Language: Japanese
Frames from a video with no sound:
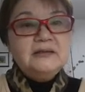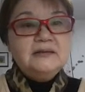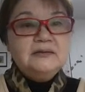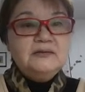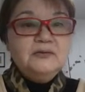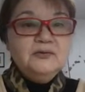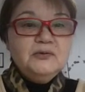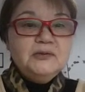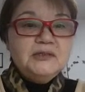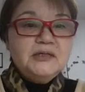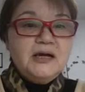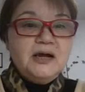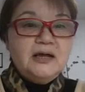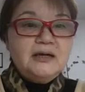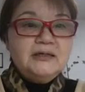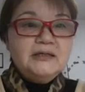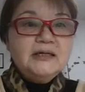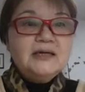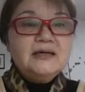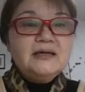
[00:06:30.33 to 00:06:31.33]
の以
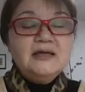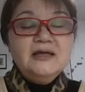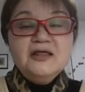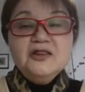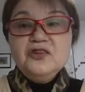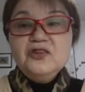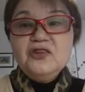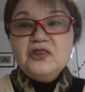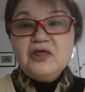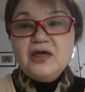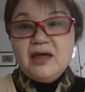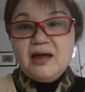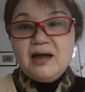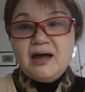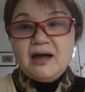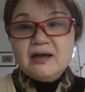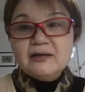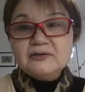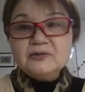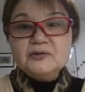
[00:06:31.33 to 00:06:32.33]
外に in
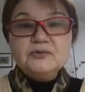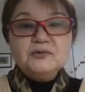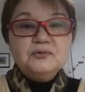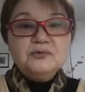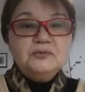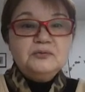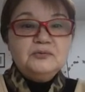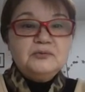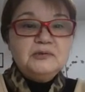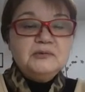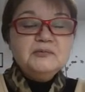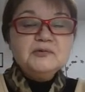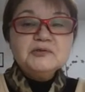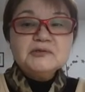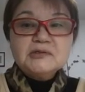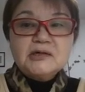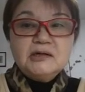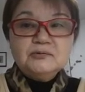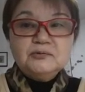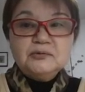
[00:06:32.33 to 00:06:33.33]
there というふうにも
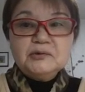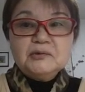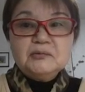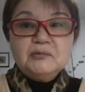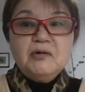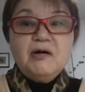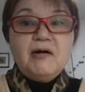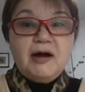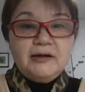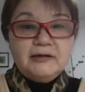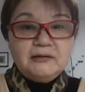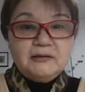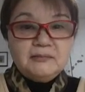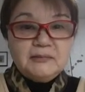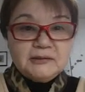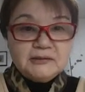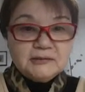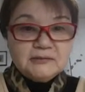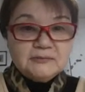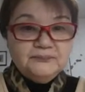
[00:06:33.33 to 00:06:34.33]
使うときもあり
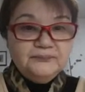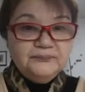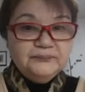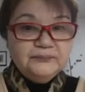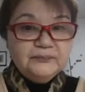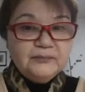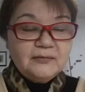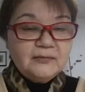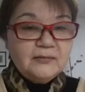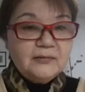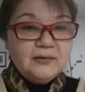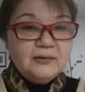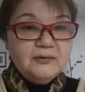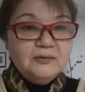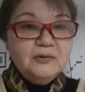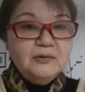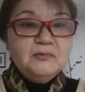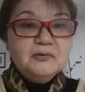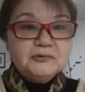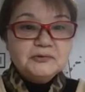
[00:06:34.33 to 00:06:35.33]
ます。
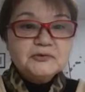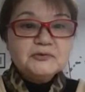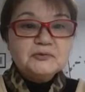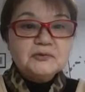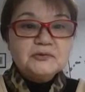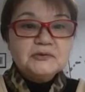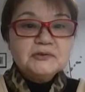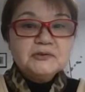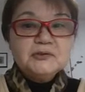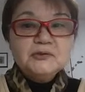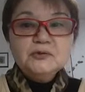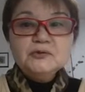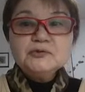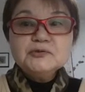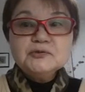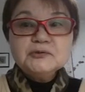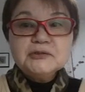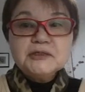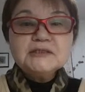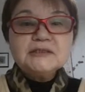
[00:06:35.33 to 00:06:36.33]
これもちょっと強
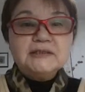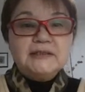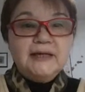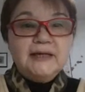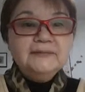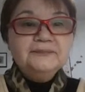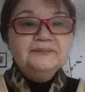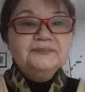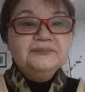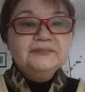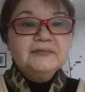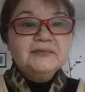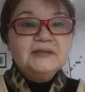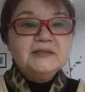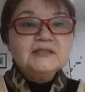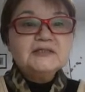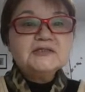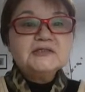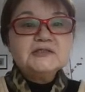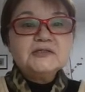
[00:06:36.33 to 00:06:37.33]
調ですね。
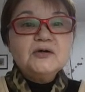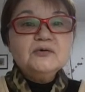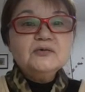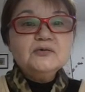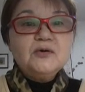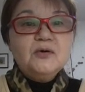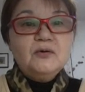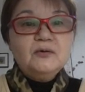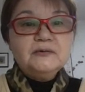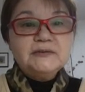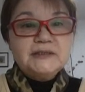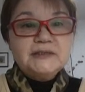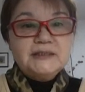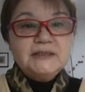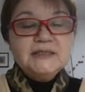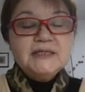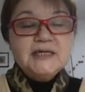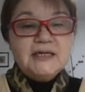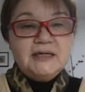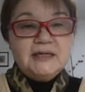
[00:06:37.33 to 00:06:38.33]
It's so cold
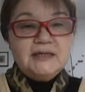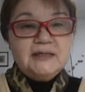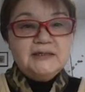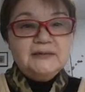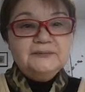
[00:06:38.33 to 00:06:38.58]
in here.